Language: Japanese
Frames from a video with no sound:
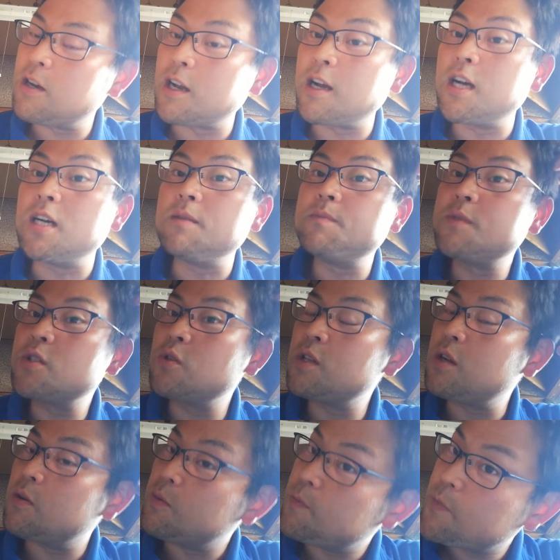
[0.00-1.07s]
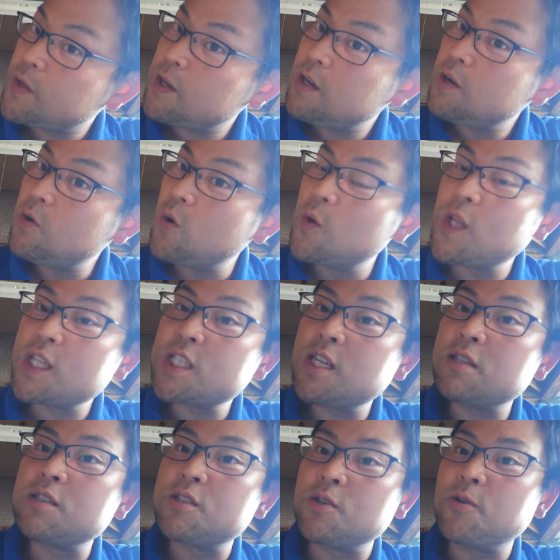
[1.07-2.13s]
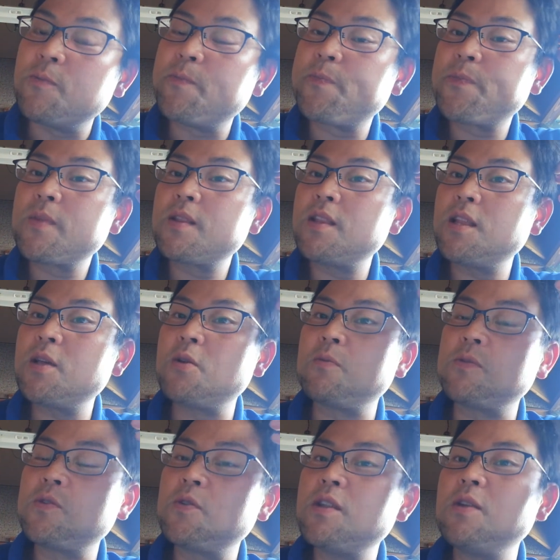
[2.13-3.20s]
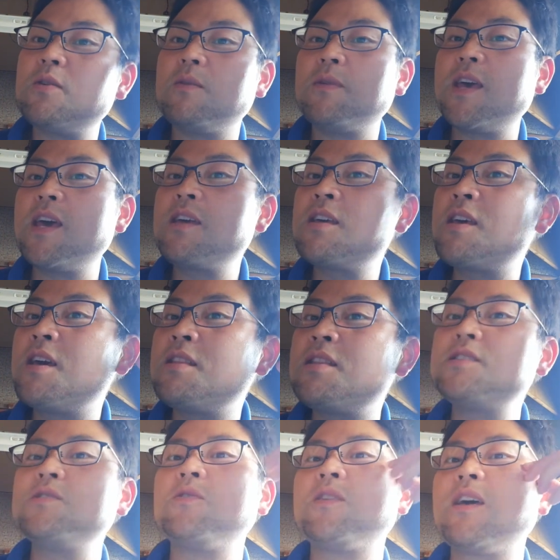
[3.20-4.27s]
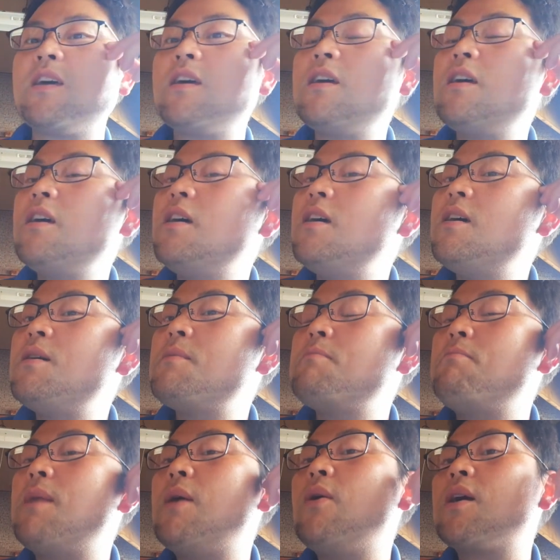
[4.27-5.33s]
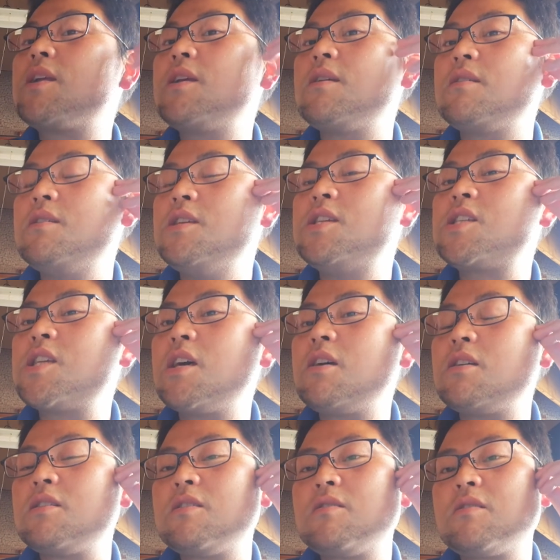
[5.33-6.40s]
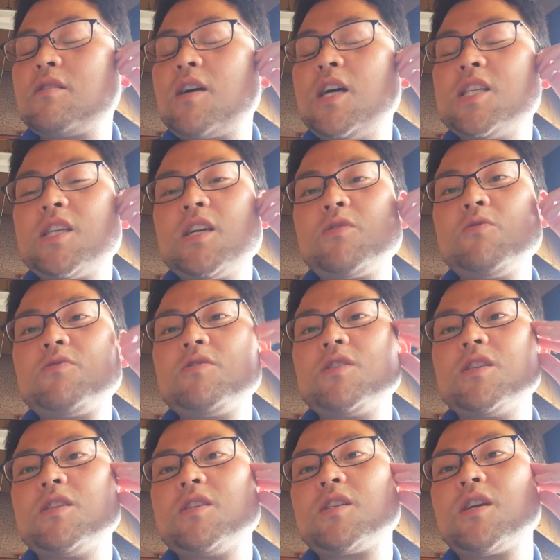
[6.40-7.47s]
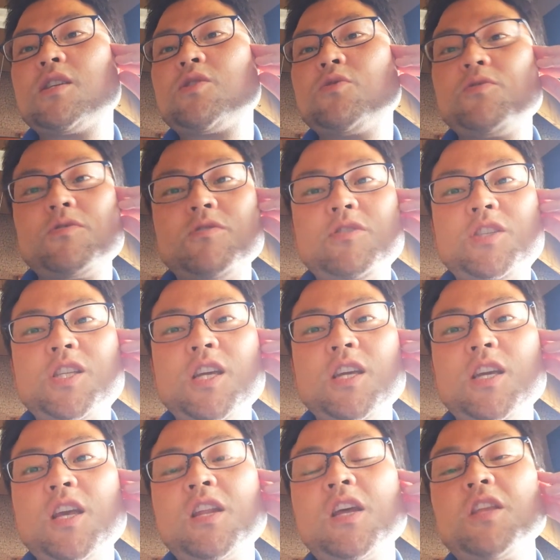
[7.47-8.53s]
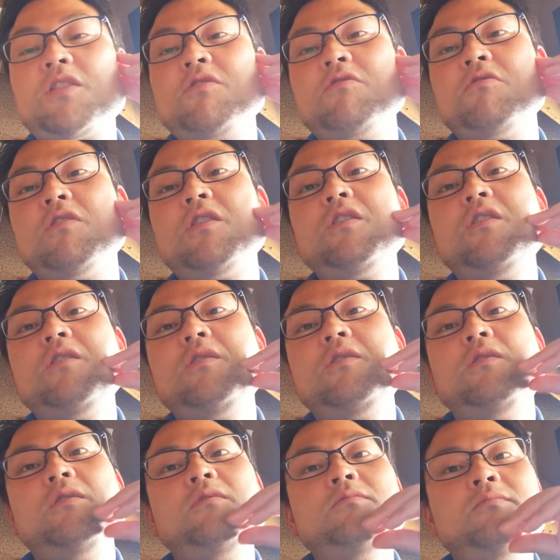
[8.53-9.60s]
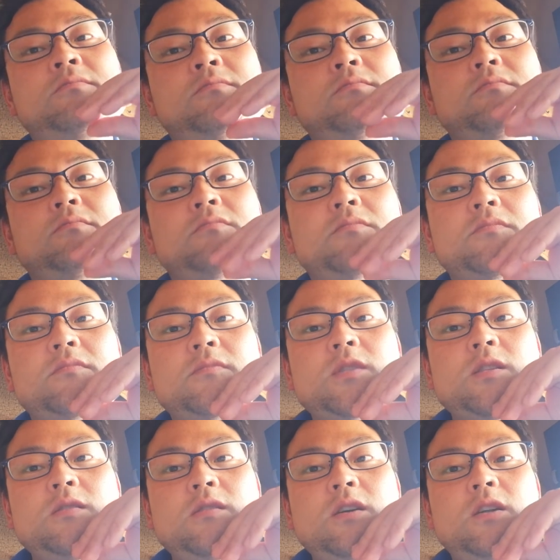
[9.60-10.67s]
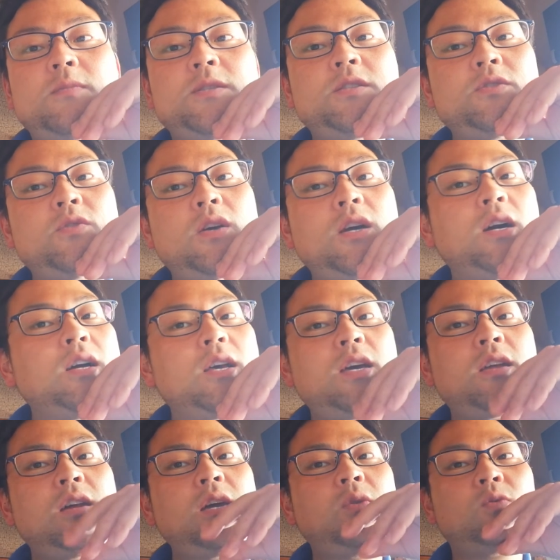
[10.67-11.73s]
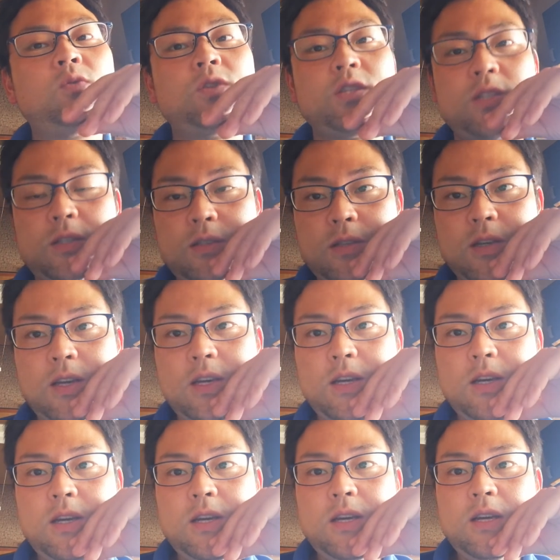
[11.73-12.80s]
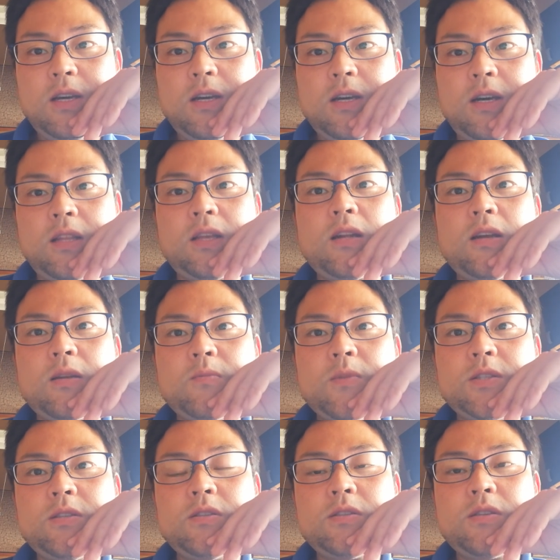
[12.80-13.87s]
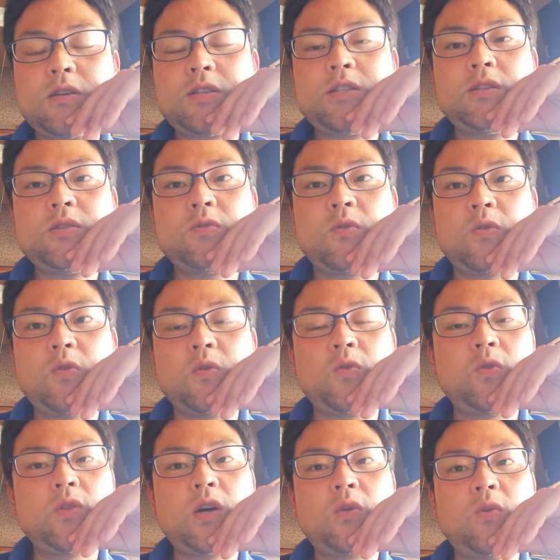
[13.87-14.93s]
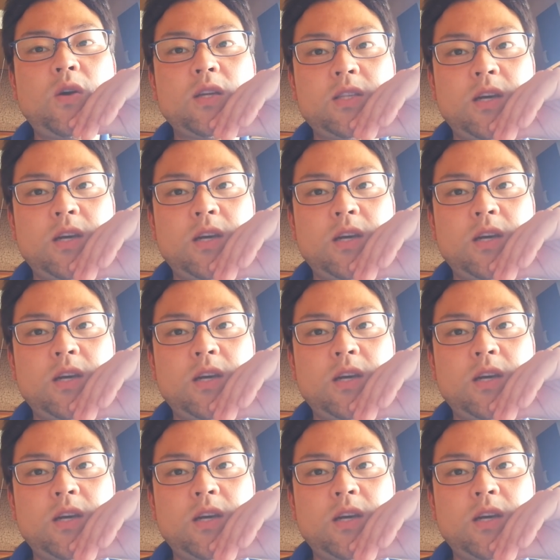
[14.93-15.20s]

るから、そんなの同じなんですよ。ただの、そんなのは偏見ですよね。周り、会社一つにしか所属しちゃいけないっていうのは。うん。だから別にそれは関係ないことです。別にさ、季節の労働だろうが